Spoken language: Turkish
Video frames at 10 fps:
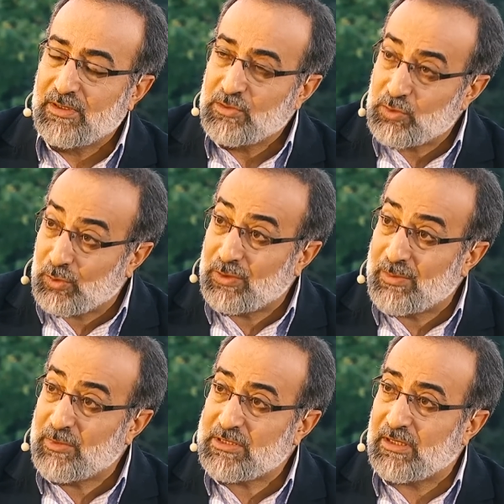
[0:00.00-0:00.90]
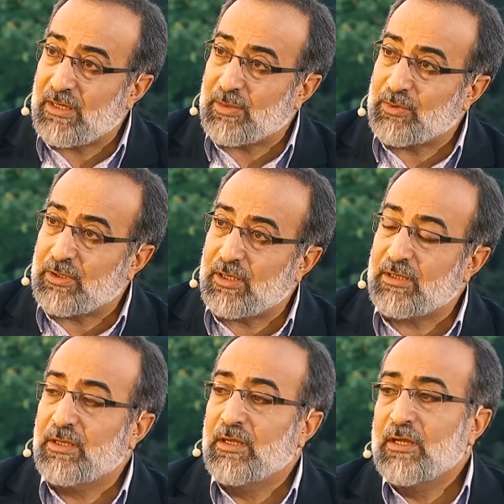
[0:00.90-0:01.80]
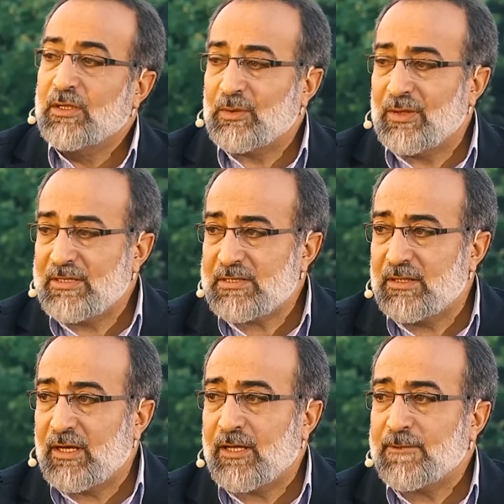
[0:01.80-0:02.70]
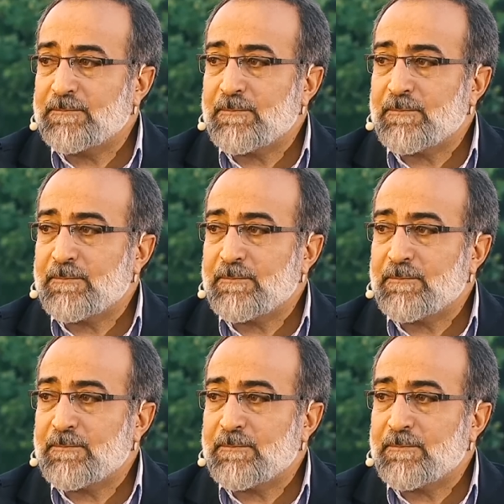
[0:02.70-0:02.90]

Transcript: Çok önemli şeyler bunlar. Dolayısıyla